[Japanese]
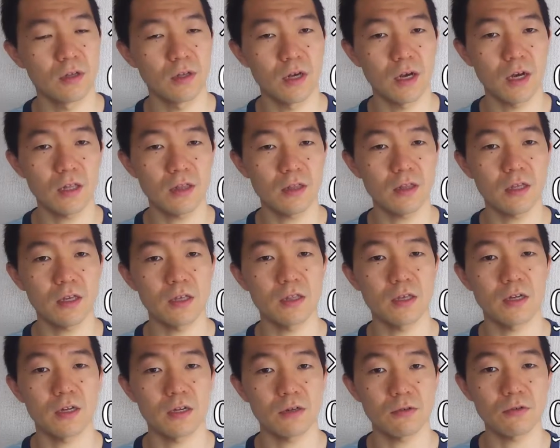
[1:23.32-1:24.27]

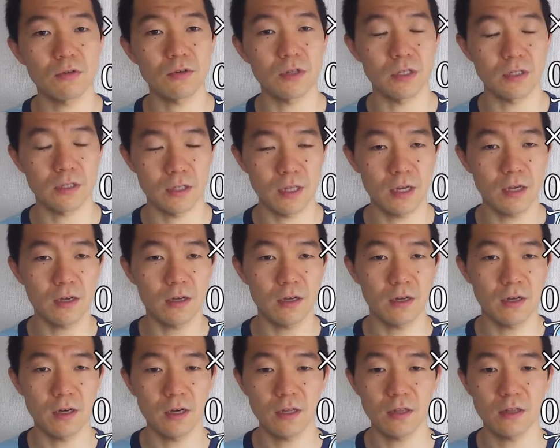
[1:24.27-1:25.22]
8.75ですね
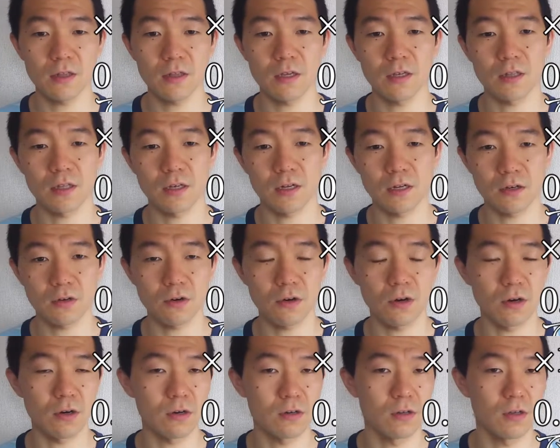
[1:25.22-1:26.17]

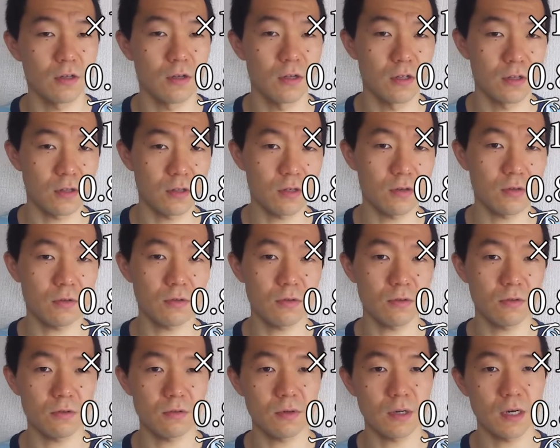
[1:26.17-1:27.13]
8.75というこ
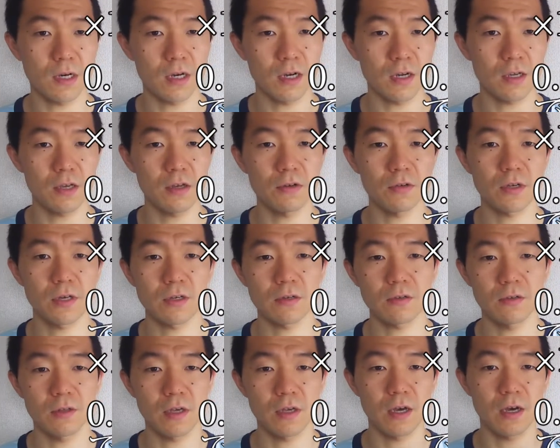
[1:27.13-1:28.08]
とはかける
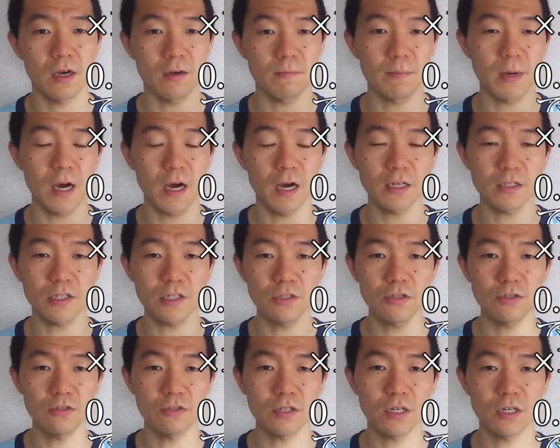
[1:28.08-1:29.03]
100で、まあ
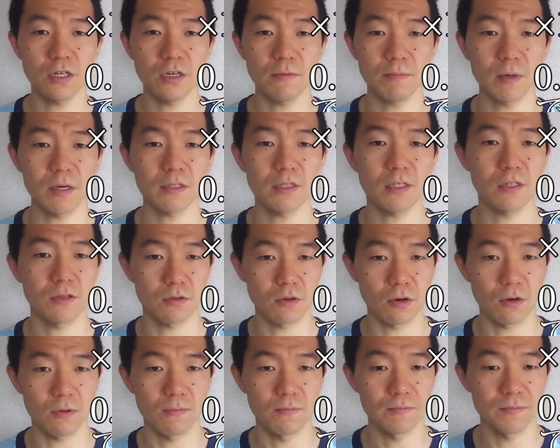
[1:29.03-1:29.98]
87、
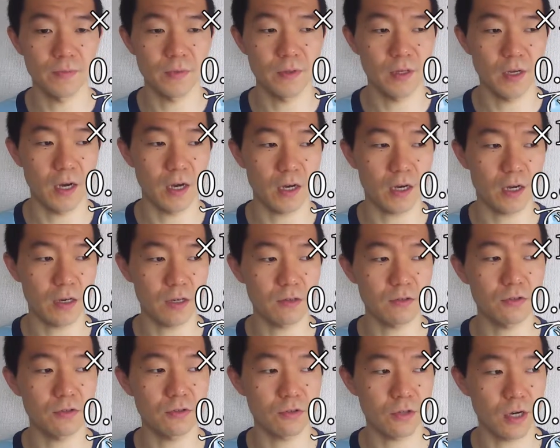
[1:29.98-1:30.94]
87%あかけ
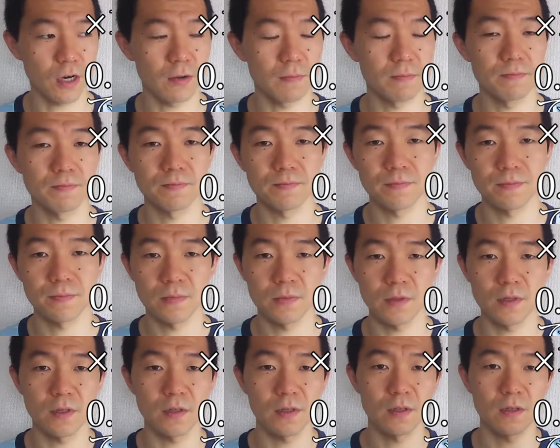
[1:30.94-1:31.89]
る10か
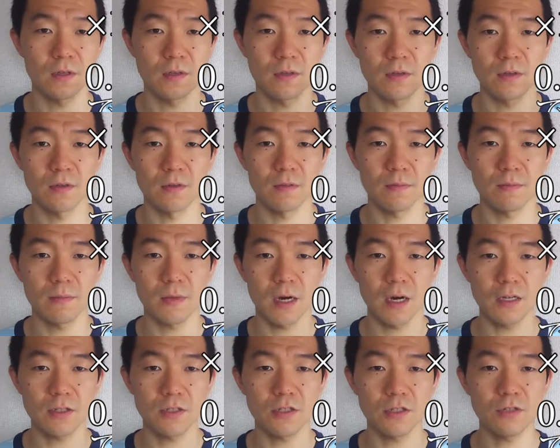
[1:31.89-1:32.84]
まあ、
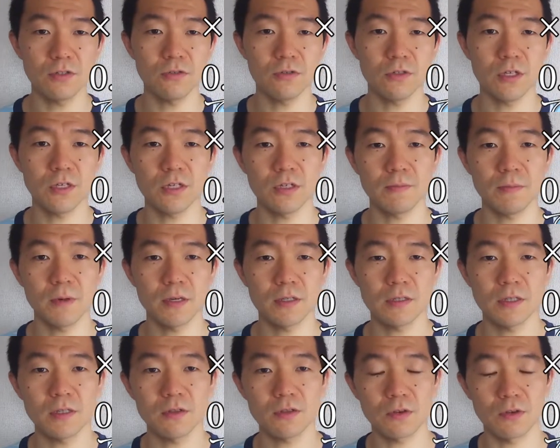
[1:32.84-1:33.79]

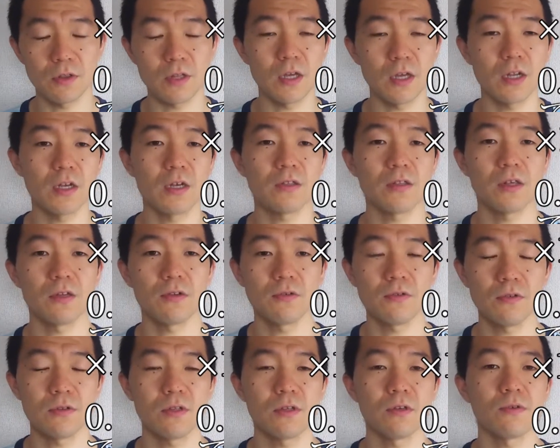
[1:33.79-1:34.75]
87%寝れて
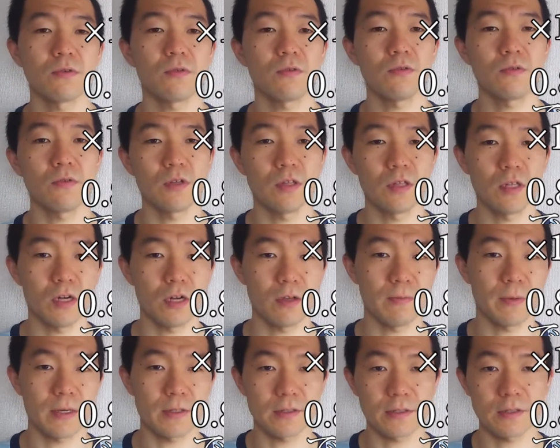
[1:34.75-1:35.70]
るっていうことになり
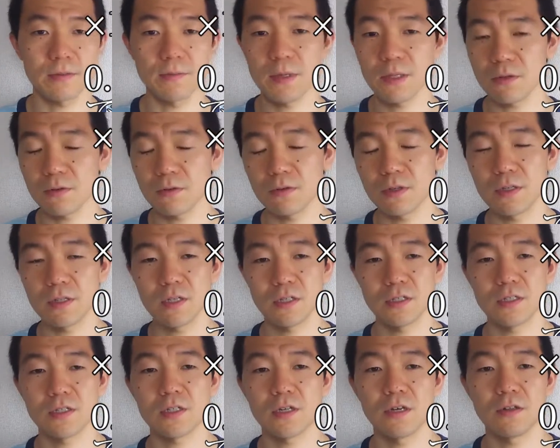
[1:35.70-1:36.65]
ますベッドにい
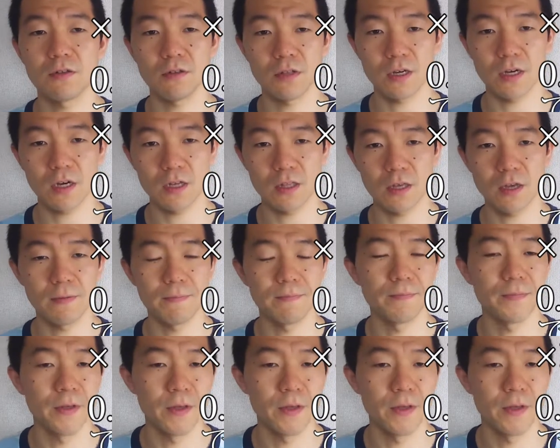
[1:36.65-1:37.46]
た時間の中で